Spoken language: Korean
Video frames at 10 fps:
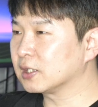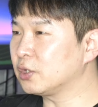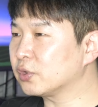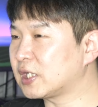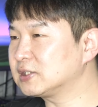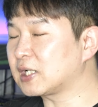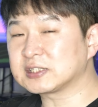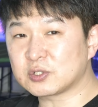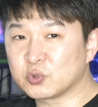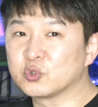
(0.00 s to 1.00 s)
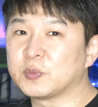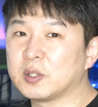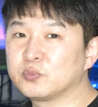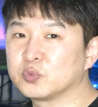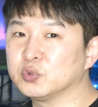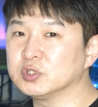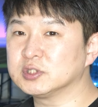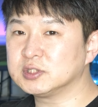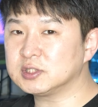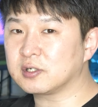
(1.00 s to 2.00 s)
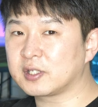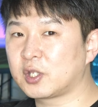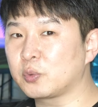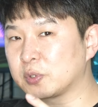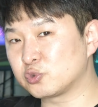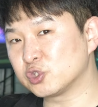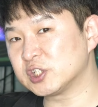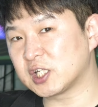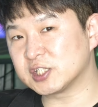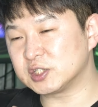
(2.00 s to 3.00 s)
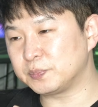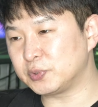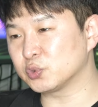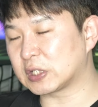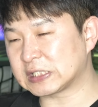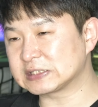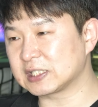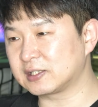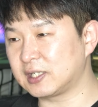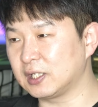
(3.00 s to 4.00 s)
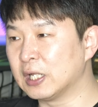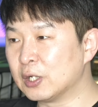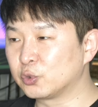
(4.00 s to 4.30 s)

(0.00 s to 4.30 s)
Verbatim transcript: 그리고 사실 가장 궁금한 부분은 이렇게 새롭게 출시되는 CPU가 장착된